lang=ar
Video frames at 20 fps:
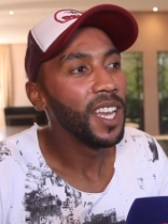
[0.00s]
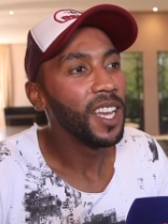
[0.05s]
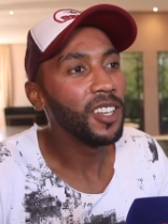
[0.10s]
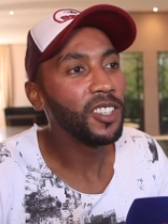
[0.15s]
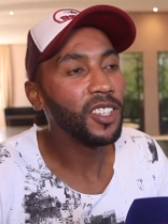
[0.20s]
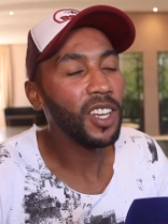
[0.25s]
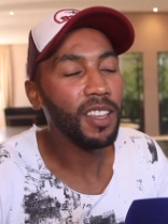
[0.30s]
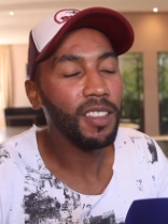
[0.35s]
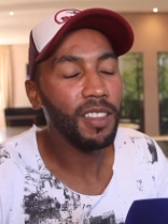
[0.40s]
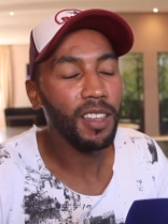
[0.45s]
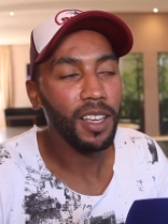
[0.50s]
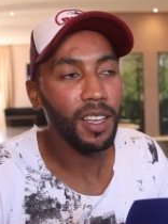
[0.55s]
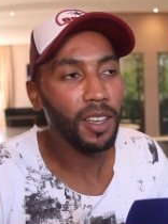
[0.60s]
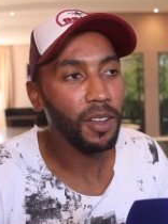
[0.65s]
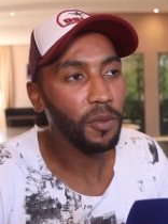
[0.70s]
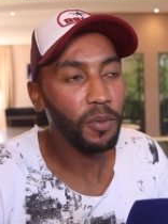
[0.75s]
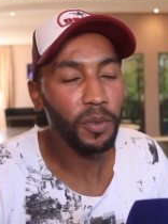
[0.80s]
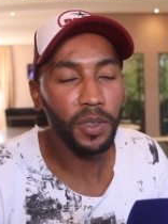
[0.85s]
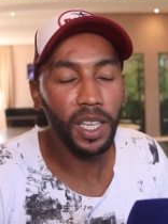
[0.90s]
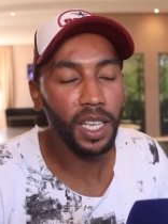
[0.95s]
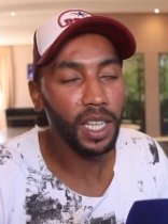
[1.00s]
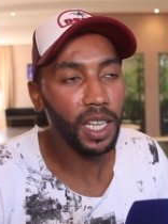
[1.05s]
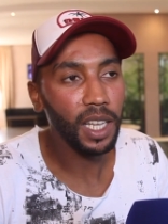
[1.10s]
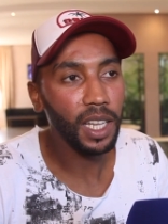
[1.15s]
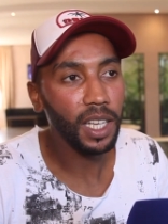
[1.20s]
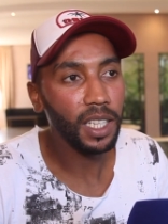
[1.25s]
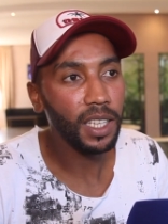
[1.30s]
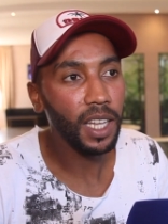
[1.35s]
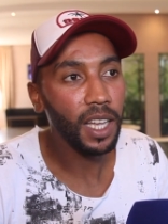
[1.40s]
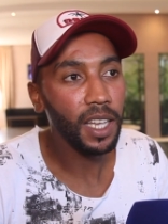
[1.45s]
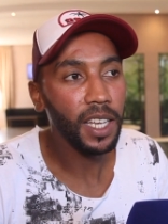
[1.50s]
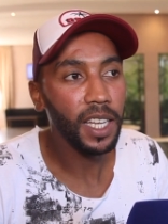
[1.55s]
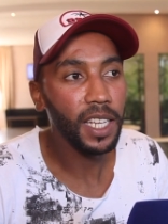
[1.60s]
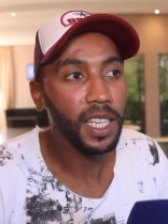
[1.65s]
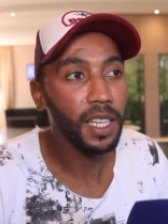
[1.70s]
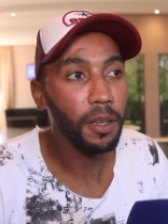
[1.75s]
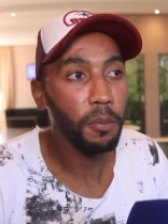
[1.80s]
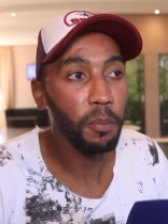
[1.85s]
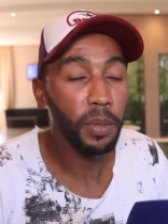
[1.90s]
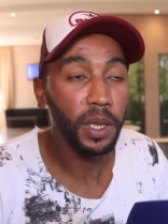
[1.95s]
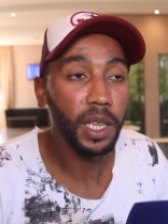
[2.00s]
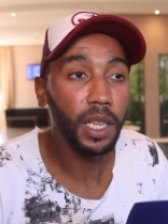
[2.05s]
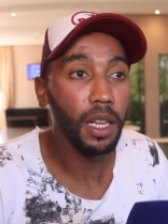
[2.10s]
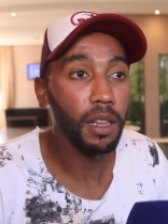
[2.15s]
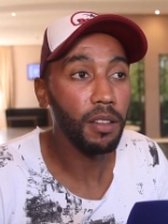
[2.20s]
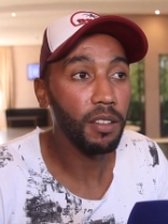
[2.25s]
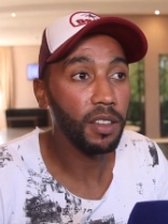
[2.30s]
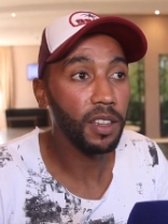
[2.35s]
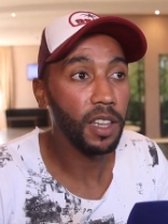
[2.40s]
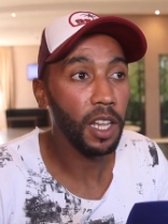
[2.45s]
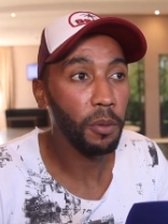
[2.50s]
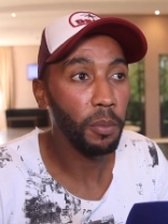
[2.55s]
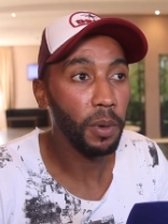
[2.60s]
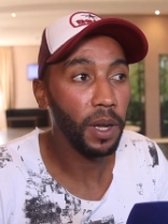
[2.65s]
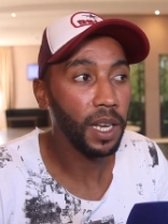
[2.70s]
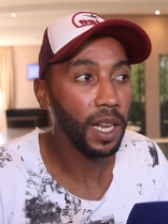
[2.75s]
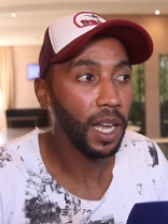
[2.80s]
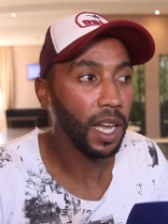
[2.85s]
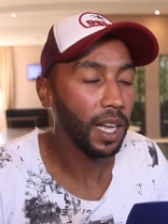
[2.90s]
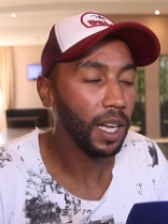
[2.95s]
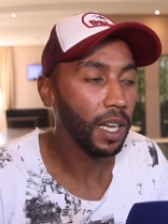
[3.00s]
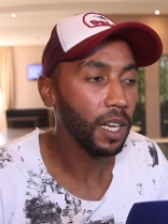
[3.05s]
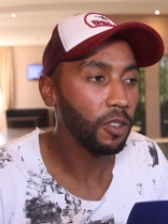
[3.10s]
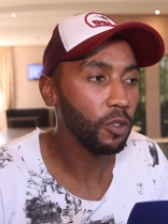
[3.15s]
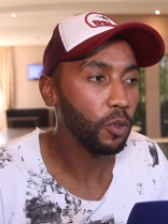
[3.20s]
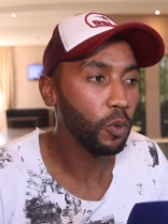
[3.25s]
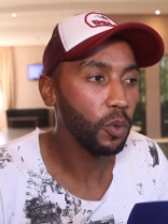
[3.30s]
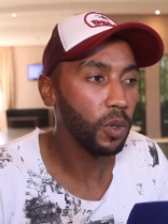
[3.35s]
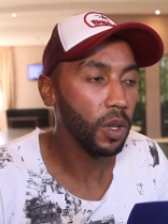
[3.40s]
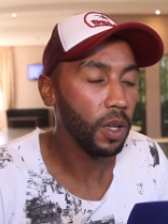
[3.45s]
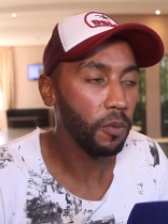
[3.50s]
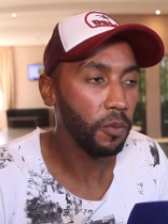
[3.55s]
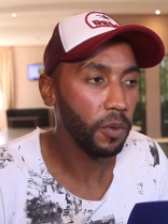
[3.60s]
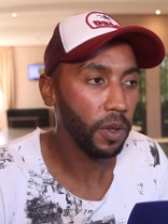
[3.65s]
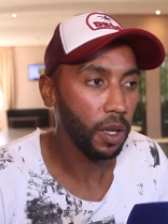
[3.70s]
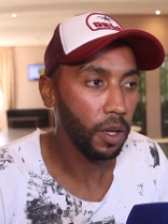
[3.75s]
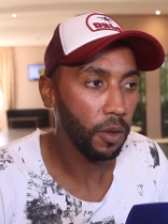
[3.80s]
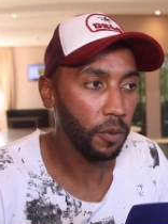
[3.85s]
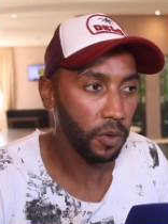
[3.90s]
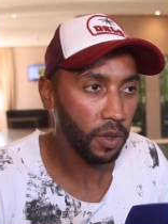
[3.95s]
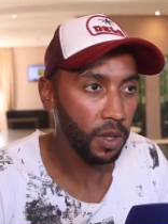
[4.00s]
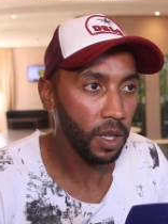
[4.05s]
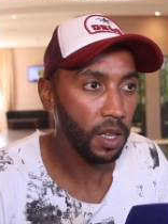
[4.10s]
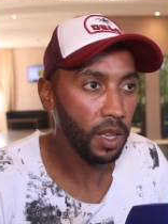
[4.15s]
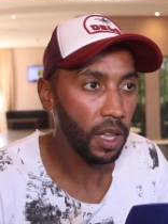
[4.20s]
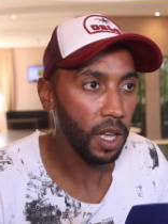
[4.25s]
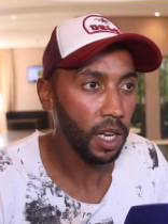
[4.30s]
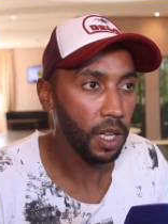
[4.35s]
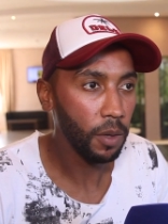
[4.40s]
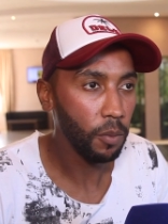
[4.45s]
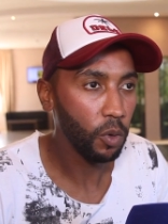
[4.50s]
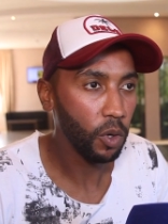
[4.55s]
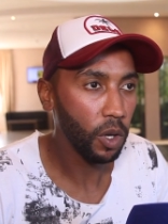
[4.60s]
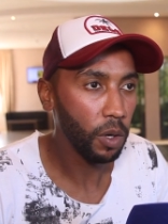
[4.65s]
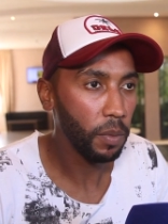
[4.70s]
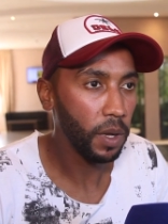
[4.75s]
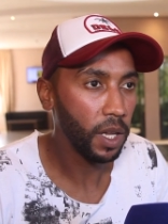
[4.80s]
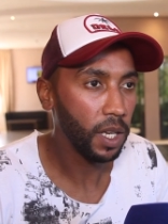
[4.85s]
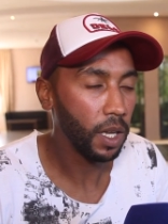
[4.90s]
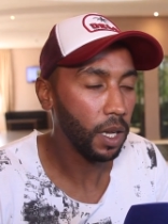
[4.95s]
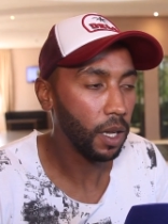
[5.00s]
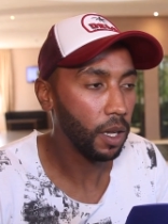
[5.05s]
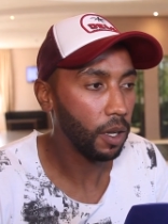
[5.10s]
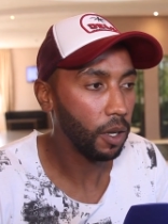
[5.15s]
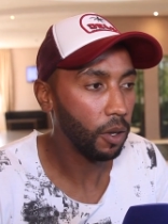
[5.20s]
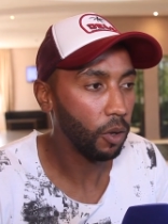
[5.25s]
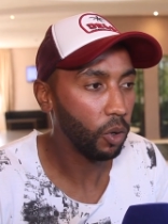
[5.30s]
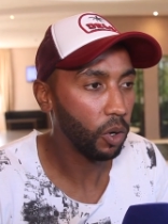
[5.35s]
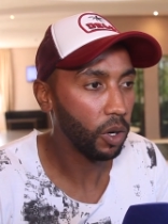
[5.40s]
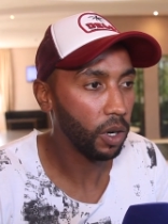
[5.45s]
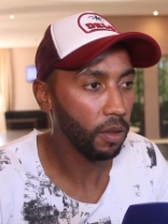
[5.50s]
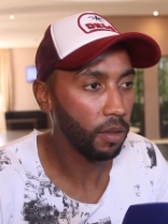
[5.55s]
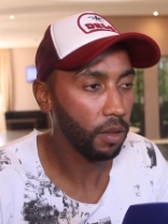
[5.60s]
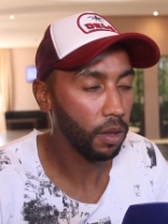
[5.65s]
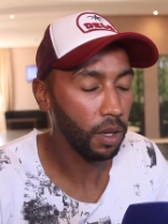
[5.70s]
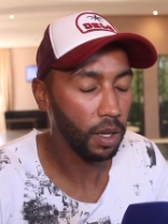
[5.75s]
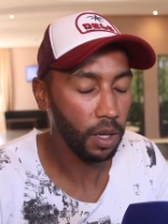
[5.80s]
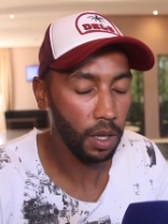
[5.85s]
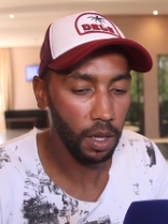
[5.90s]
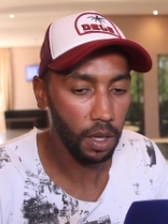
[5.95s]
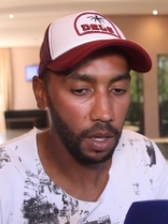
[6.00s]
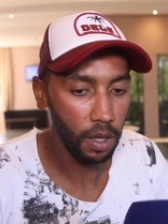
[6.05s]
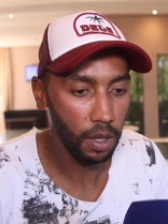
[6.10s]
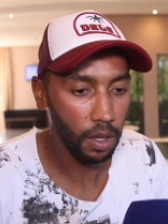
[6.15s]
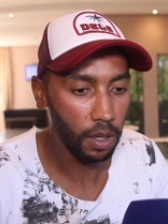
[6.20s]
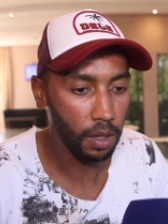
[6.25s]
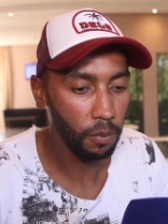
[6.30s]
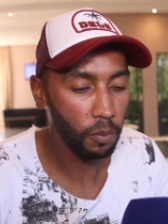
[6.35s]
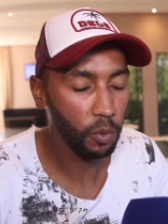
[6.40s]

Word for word: جات في ديك اللقطه يعني بدلت الضربه على حقاش كنا في, في التدريب كان معنا حراس آه،